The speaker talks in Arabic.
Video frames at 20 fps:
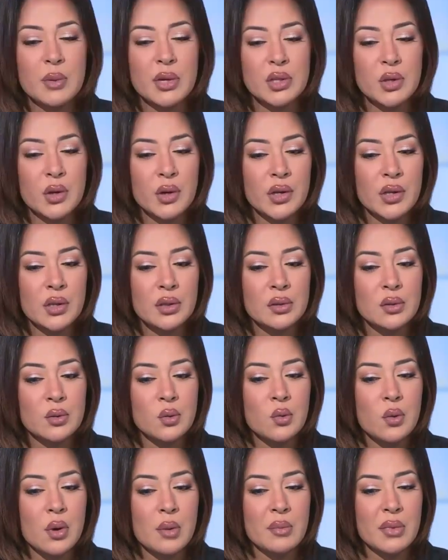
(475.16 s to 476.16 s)
الروماتويد
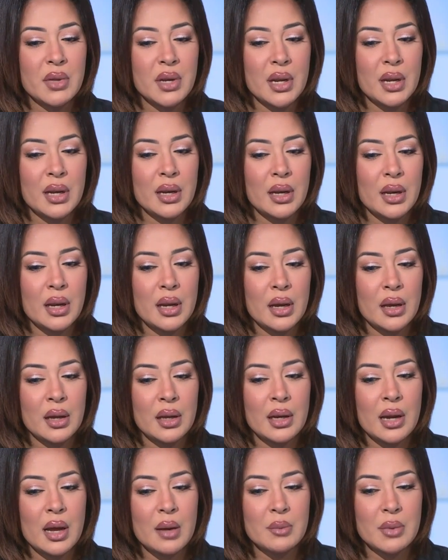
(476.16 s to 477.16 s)
هو من
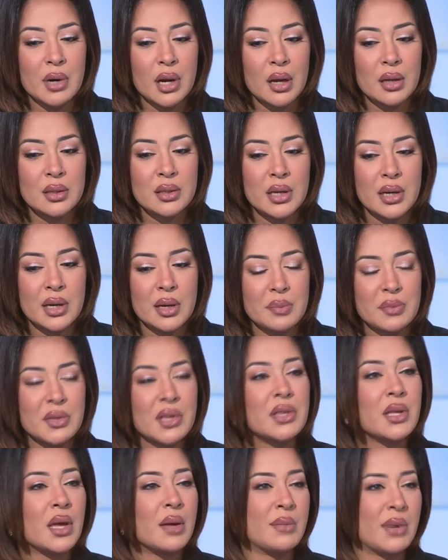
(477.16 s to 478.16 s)
الامراض اللي
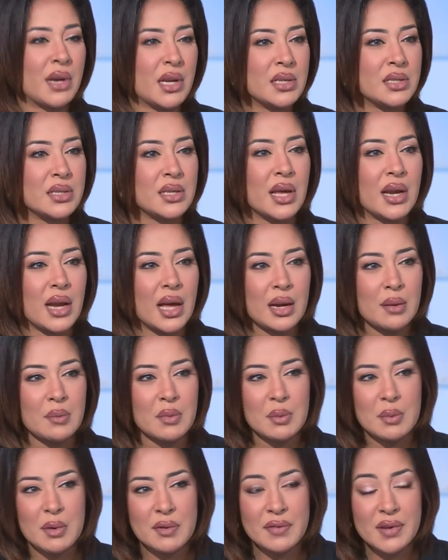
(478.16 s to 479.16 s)
بتتعب الانسان
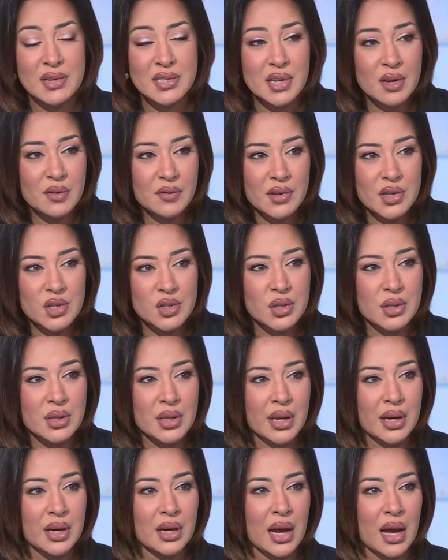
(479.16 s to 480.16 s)
الم المفاصل فيه
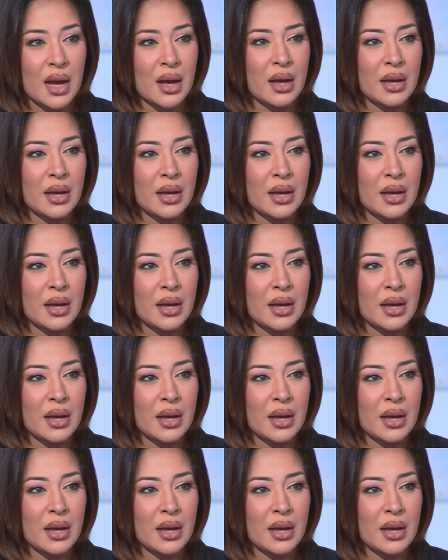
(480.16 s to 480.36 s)
جدا